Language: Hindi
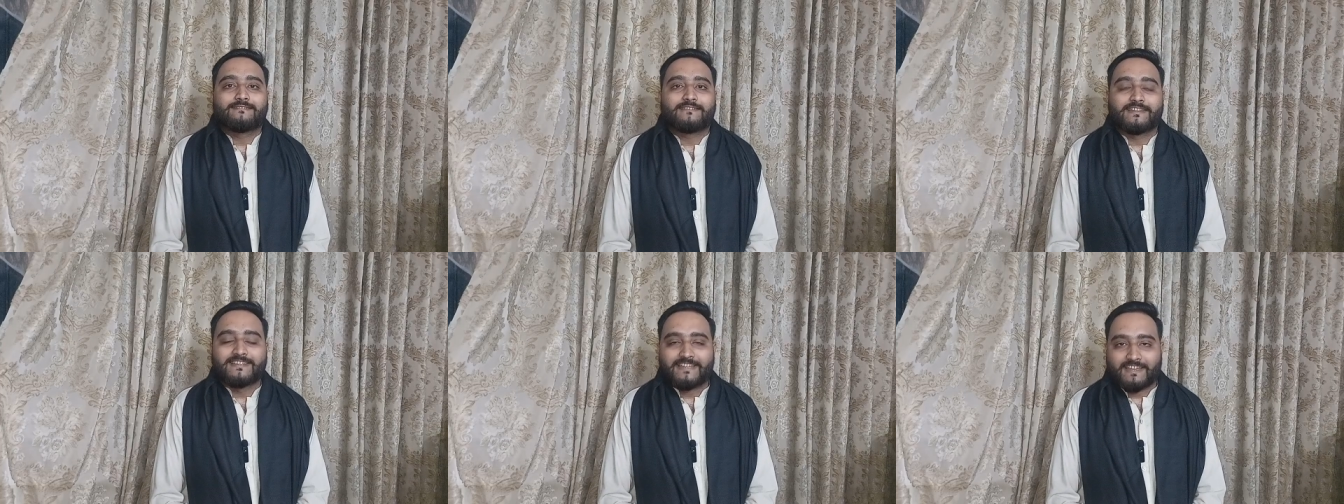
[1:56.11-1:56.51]

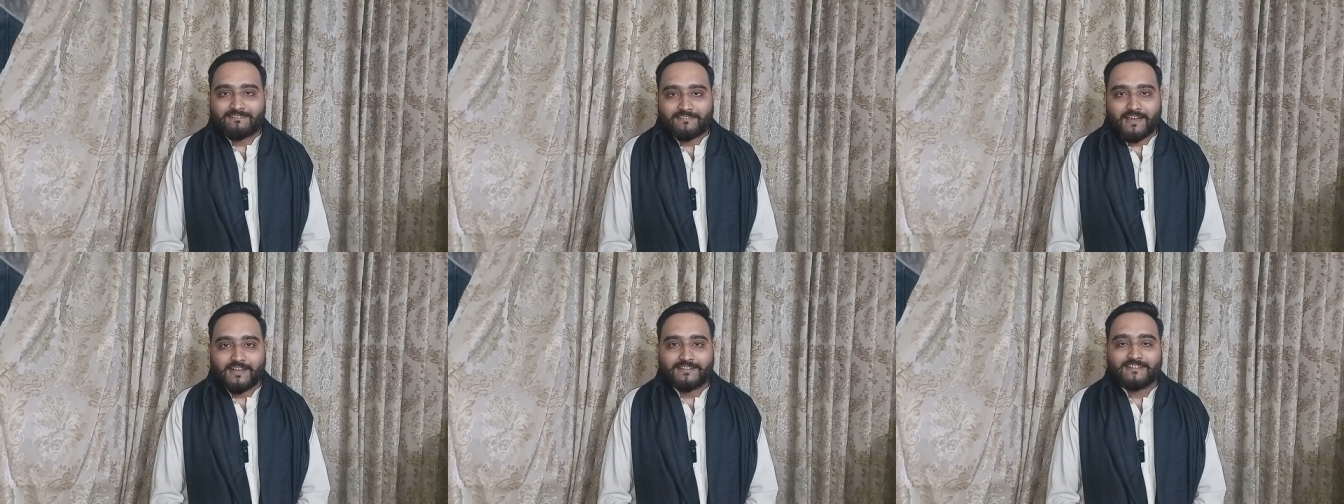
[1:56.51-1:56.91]
सिंध के
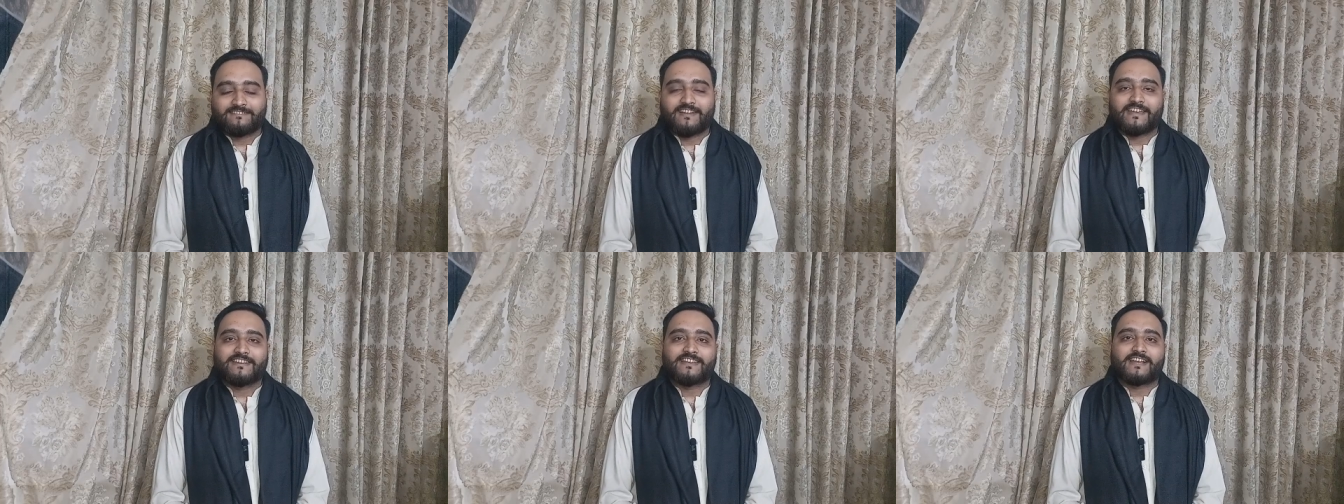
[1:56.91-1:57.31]
साथ
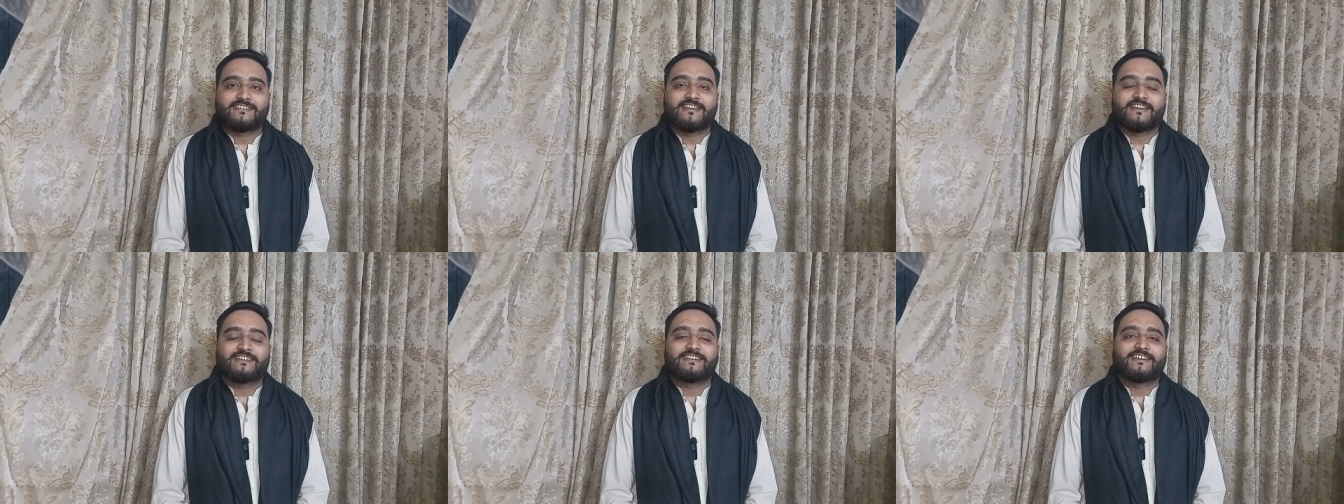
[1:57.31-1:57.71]
इजहार
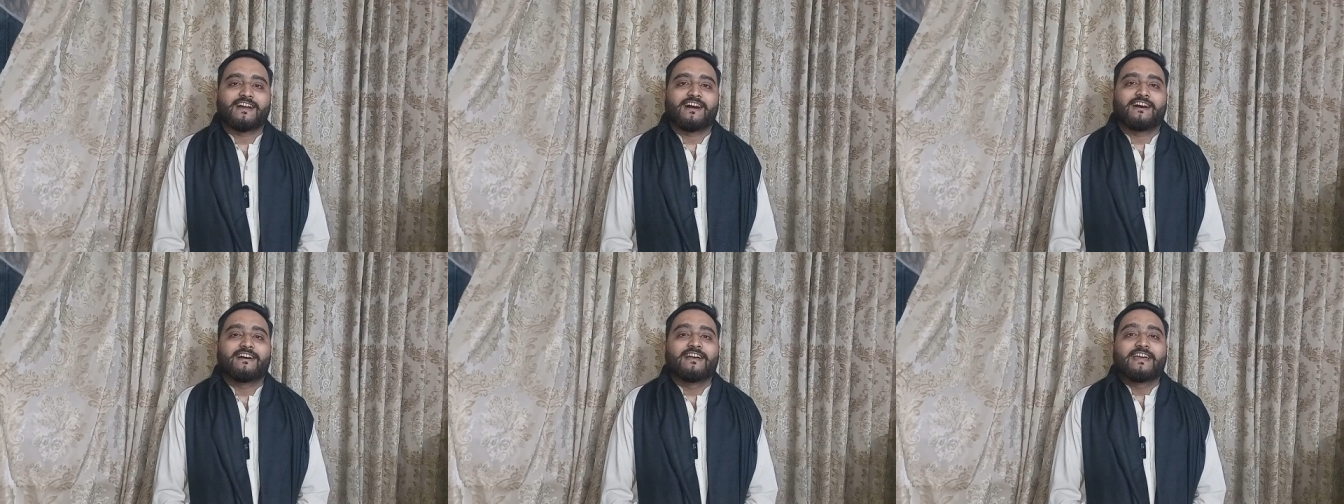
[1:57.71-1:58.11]
यकजहती
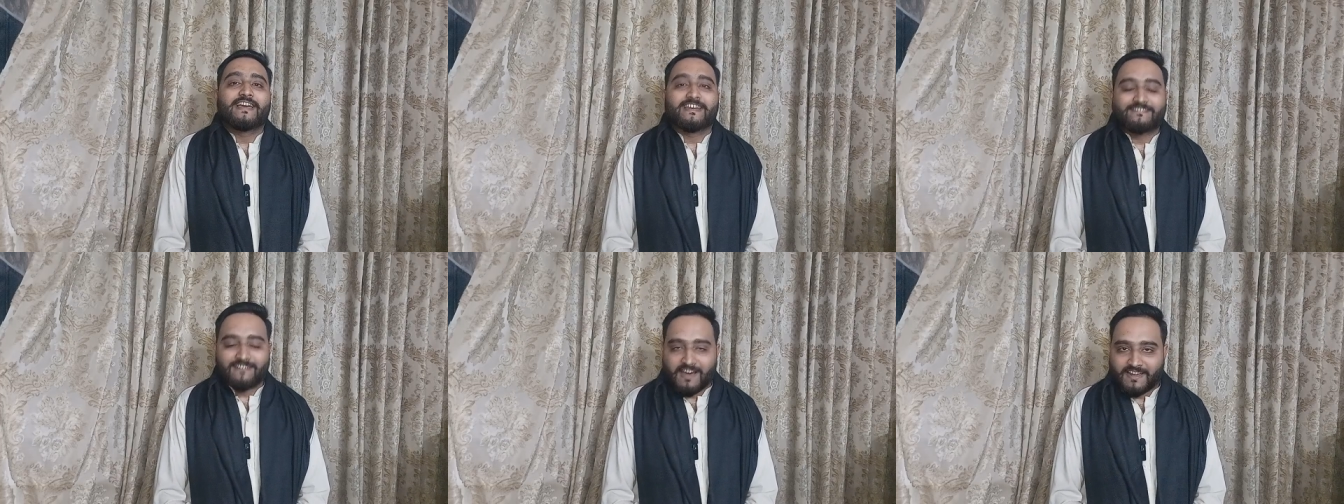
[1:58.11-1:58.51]
का
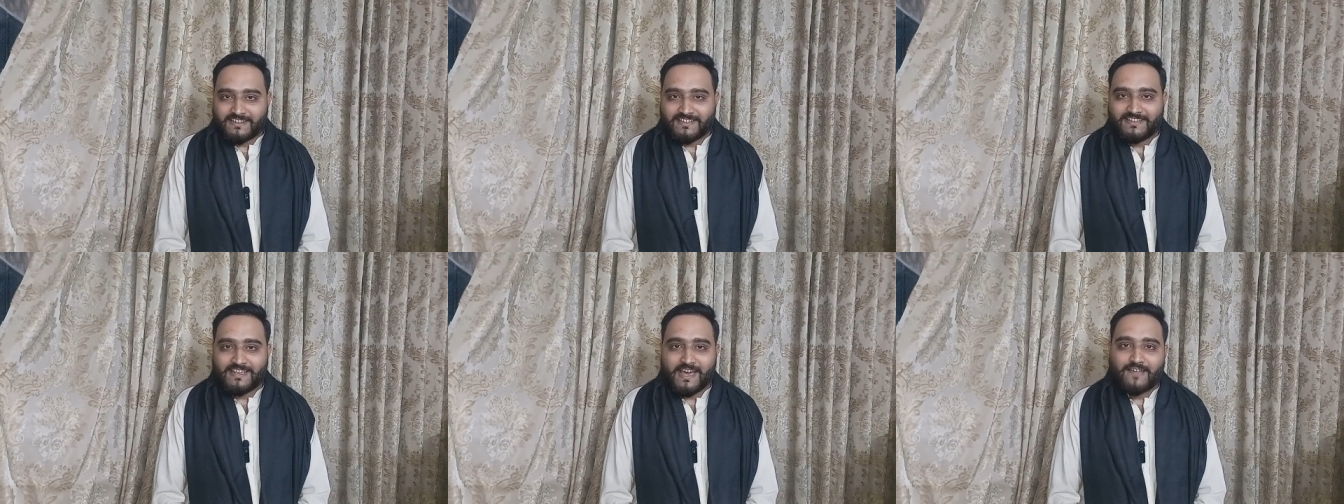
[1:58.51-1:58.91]
इजहार
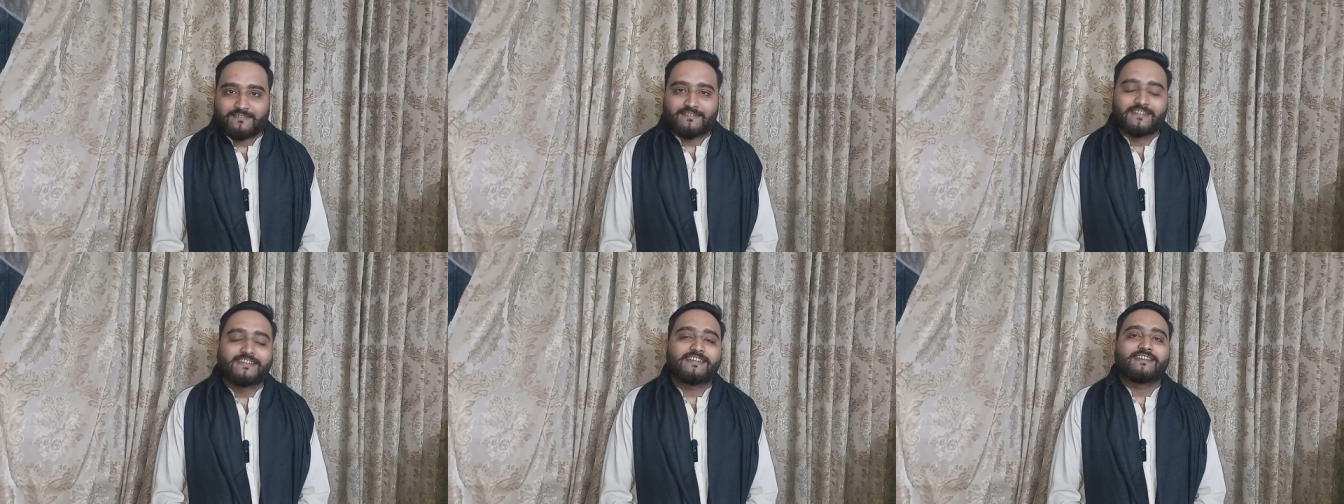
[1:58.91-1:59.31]
किया
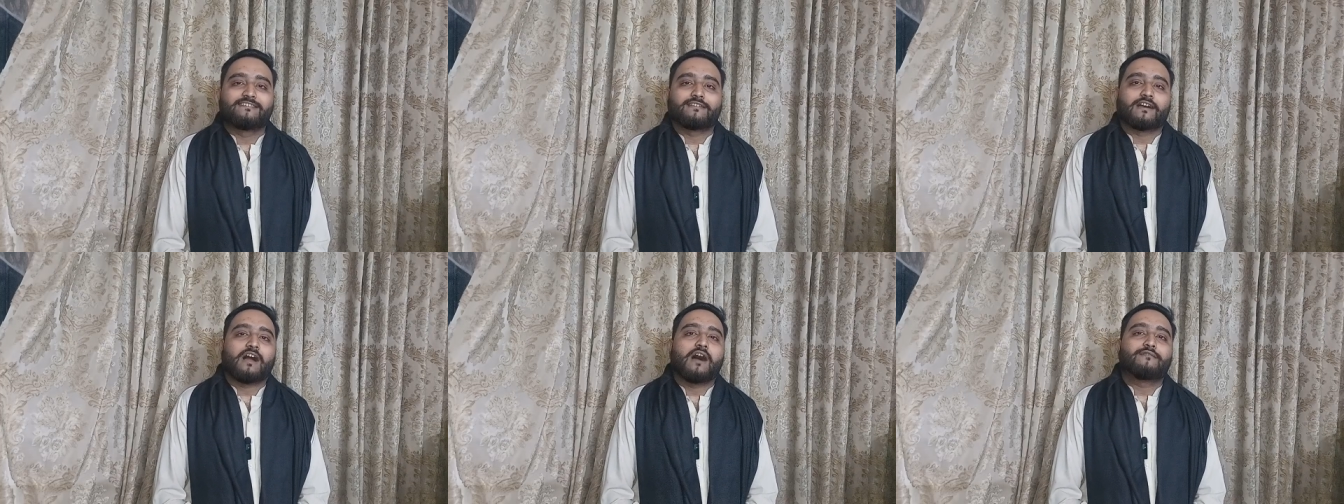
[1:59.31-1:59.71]
सिंध की
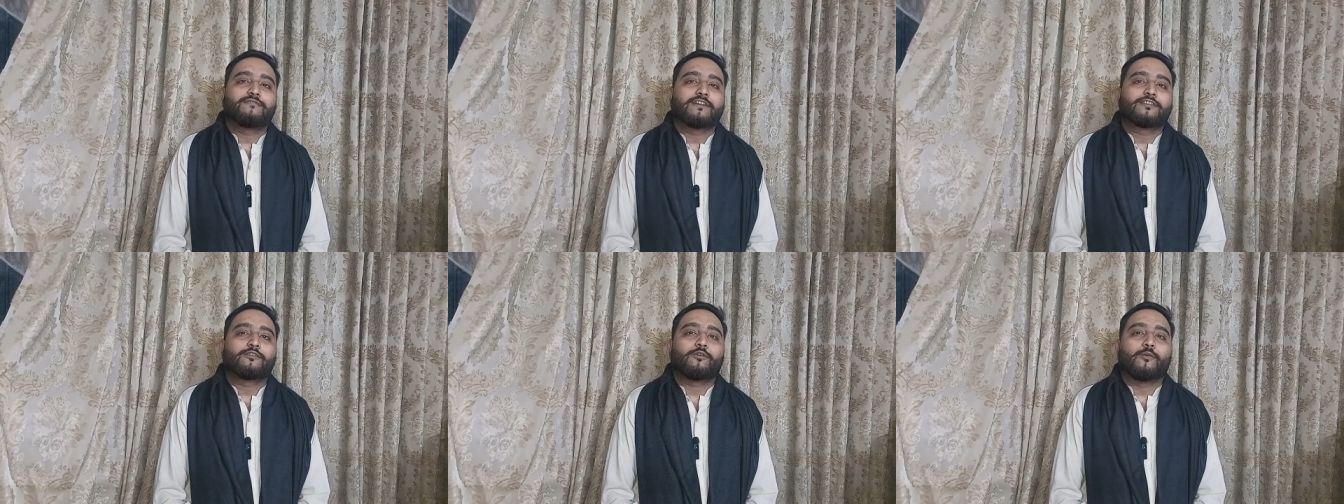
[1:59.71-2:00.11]

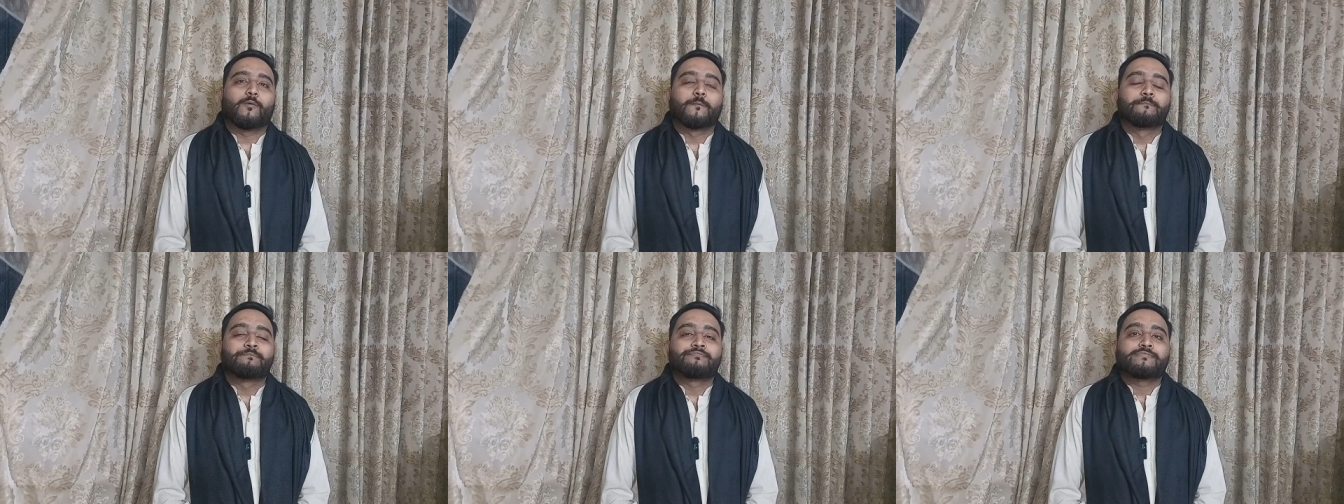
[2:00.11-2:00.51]
सकाफत को